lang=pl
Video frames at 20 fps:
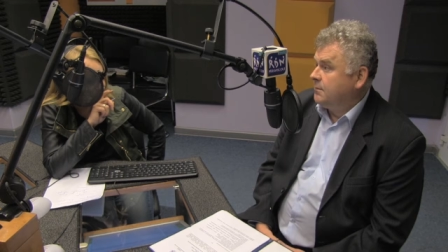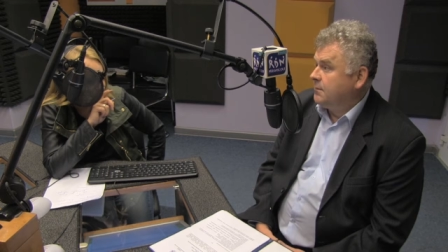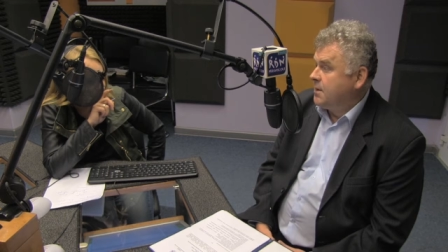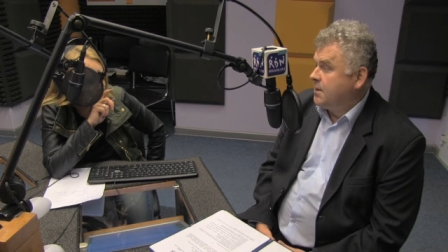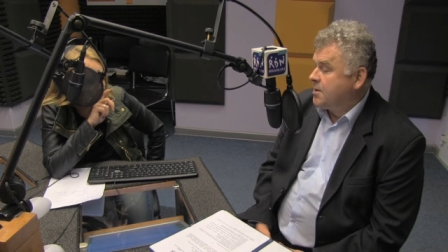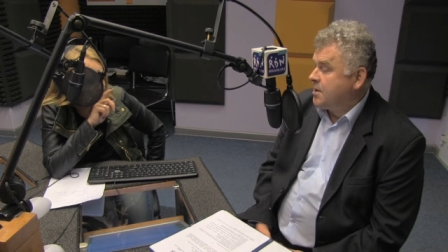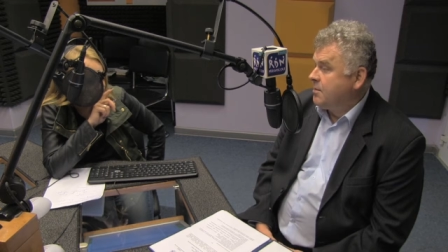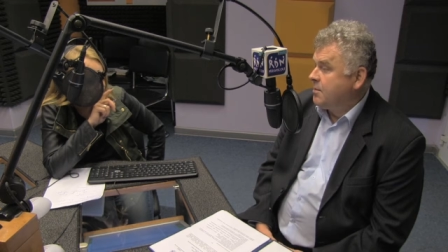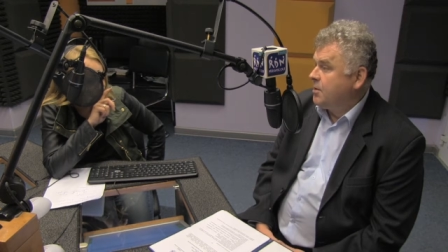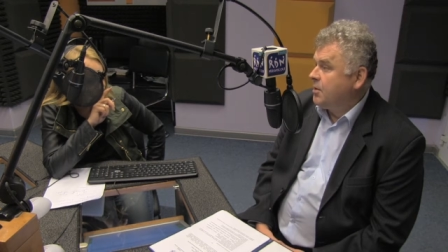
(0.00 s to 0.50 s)

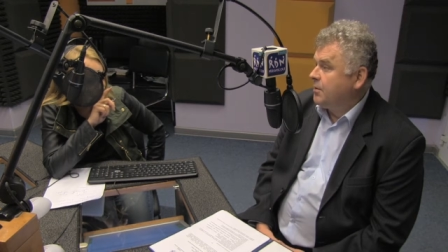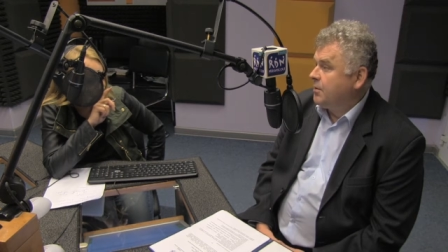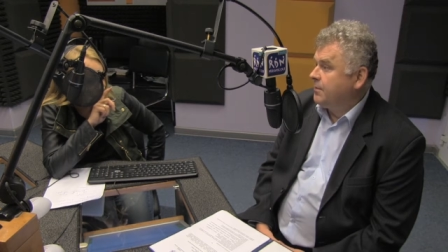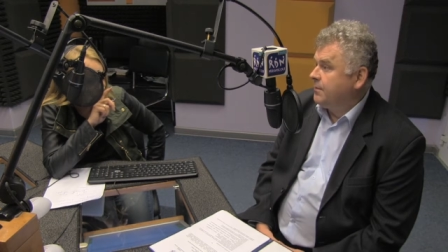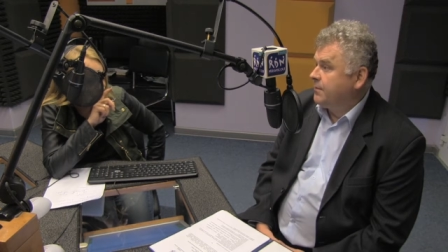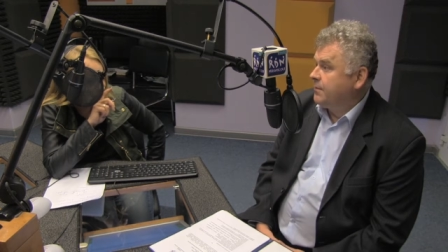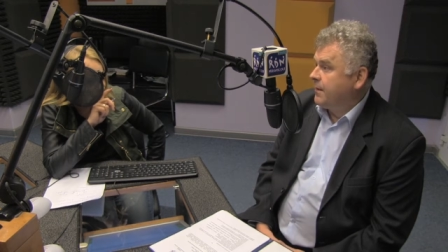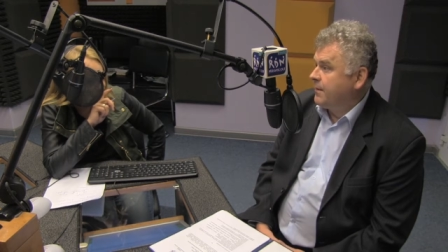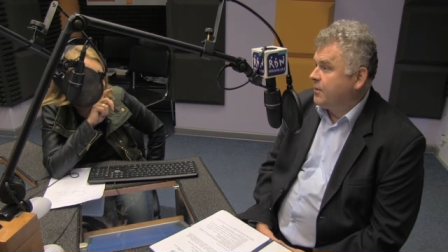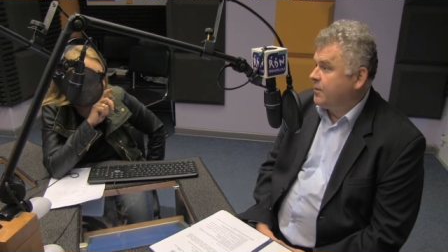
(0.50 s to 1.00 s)
jedziemy do
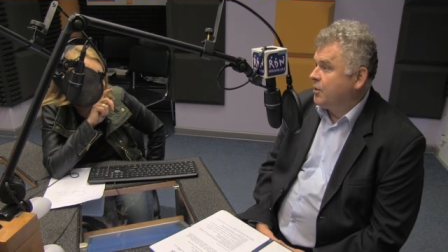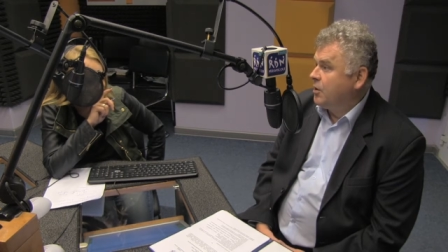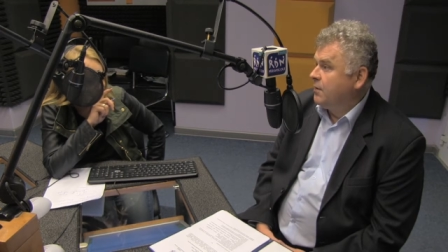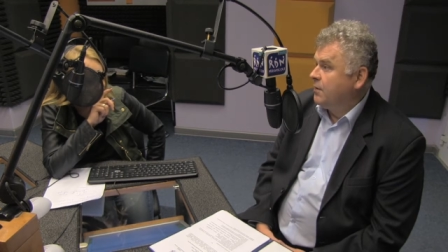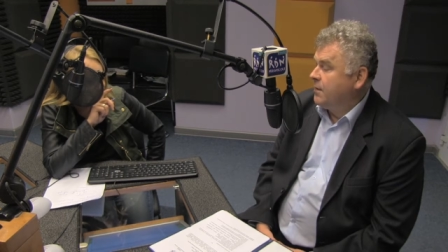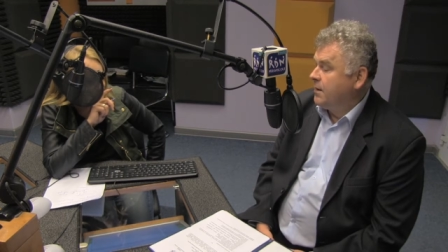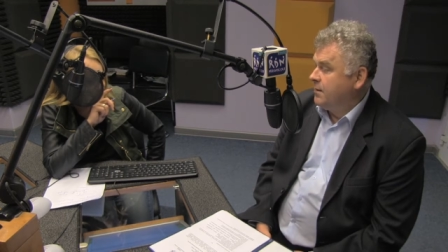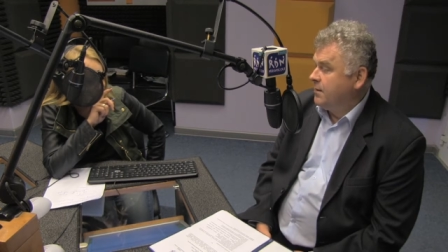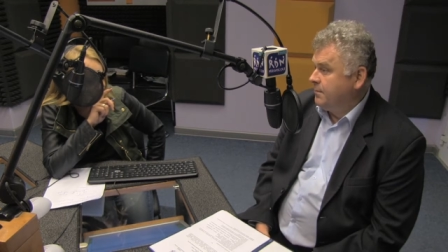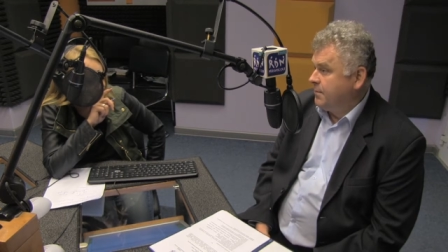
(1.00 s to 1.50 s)

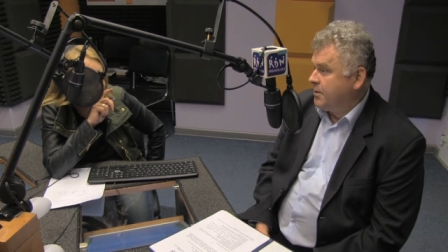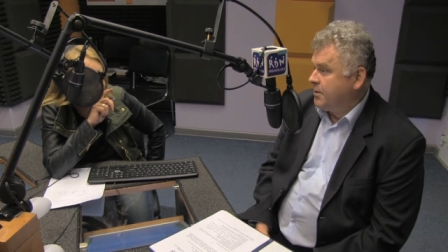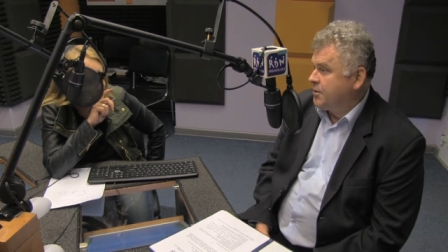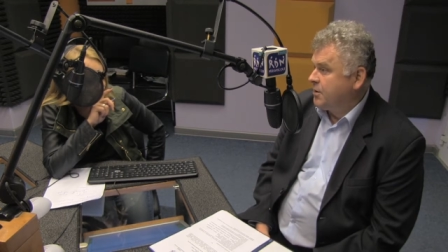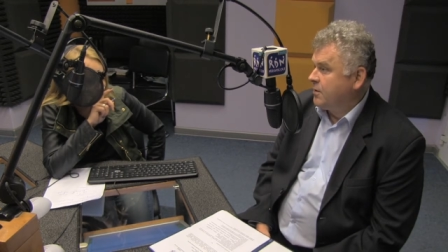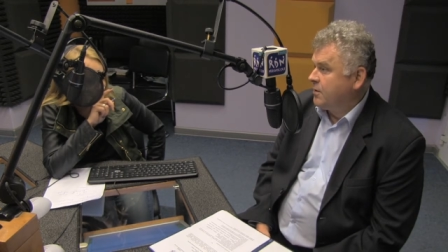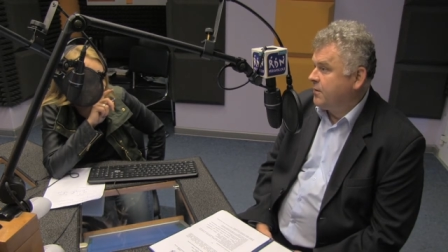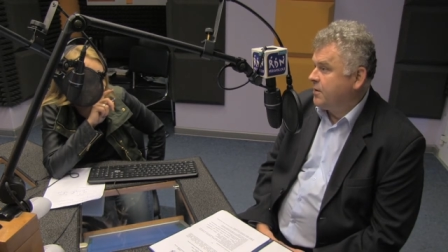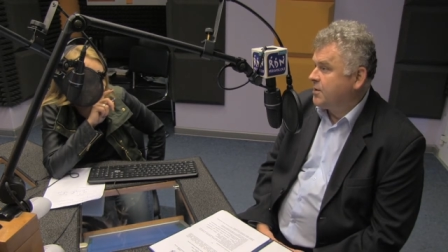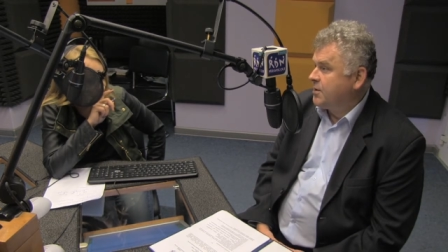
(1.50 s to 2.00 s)
Pfaffenhofen,
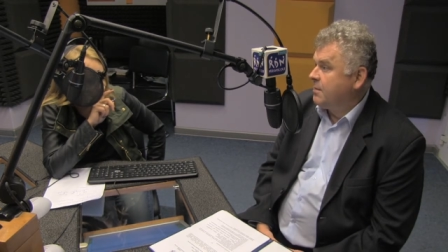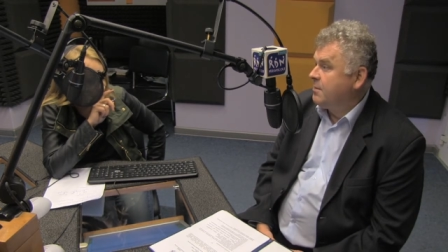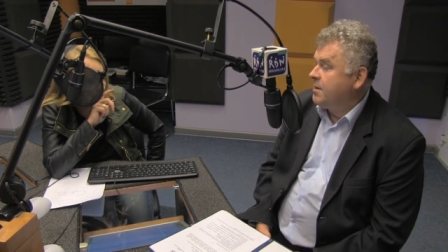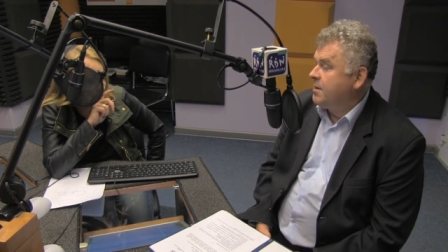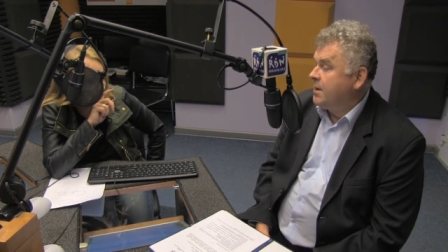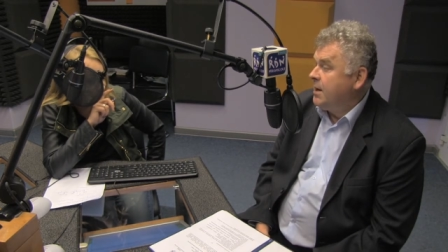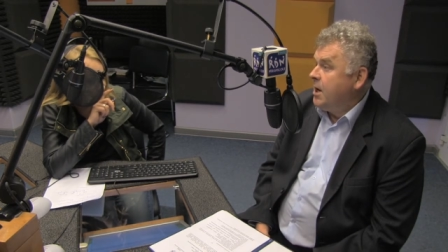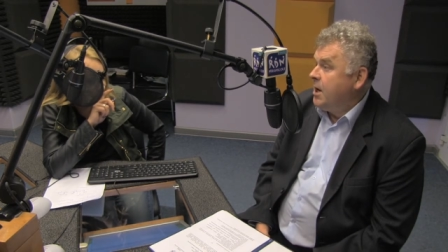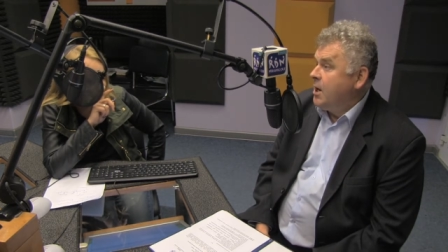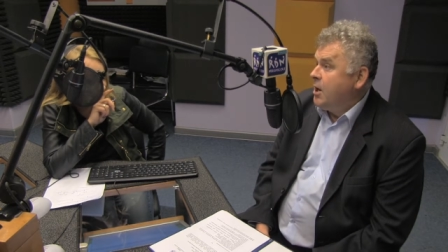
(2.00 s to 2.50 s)
pierwszego wyjeżdżamy.